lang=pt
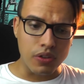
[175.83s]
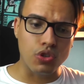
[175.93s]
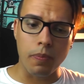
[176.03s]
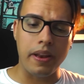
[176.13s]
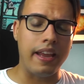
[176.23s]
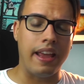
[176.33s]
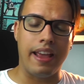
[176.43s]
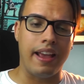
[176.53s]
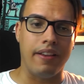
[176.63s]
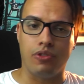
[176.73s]
sobre
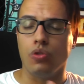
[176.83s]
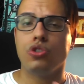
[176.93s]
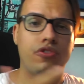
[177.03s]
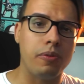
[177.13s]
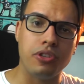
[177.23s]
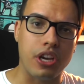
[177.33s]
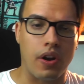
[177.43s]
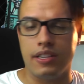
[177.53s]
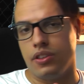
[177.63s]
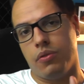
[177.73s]
é, todos os filmes de
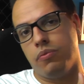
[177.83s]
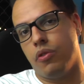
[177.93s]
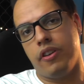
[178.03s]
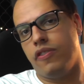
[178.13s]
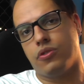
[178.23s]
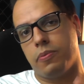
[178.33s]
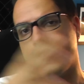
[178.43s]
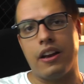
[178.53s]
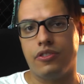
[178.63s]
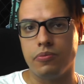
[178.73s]
heróis. Eu dei um overview sobre
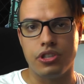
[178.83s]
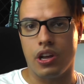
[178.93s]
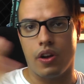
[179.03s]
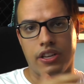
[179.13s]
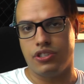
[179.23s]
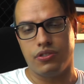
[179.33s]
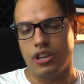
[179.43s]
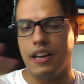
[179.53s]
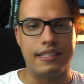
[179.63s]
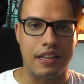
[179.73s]
vários filmes de heróis
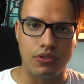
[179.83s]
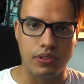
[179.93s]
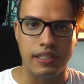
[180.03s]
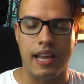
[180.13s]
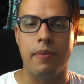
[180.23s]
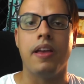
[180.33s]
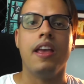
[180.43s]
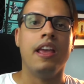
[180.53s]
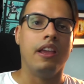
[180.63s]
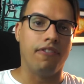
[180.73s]
já lançados no cinema.
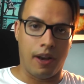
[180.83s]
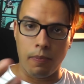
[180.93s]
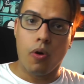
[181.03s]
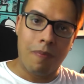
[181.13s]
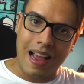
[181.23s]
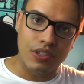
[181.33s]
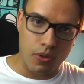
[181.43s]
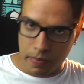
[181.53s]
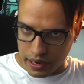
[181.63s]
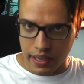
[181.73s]
E eu falei um pouco mais
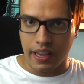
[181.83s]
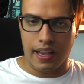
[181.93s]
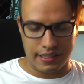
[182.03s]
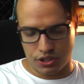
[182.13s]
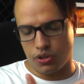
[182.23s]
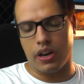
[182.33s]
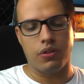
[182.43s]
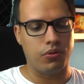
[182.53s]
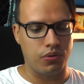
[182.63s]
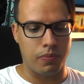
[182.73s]
sobre essa história
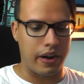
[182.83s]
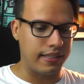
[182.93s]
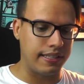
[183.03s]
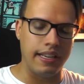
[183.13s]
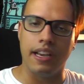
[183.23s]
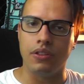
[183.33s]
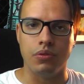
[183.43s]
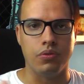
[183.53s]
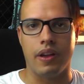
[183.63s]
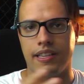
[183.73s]
do, do Brian Singer,
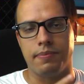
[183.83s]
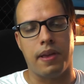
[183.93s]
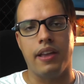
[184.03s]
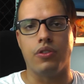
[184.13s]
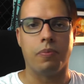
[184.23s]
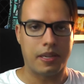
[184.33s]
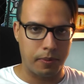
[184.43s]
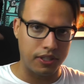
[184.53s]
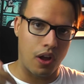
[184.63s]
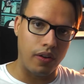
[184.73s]
do, do X-Men e tudo mais.
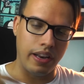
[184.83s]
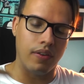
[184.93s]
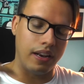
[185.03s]
Pode dar uma, uma